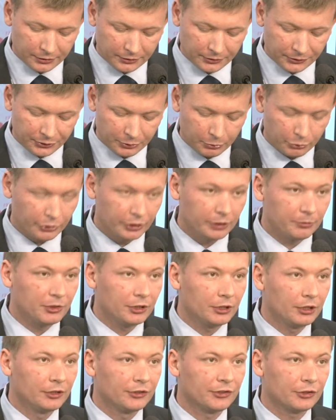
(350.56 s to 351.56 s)
z
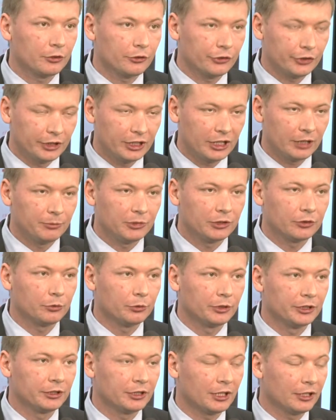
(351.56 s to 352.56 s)
różnymi schorzeniami,
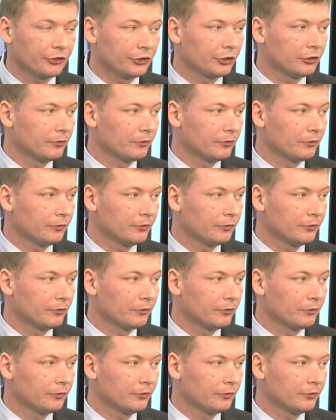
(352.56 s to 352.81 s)
które także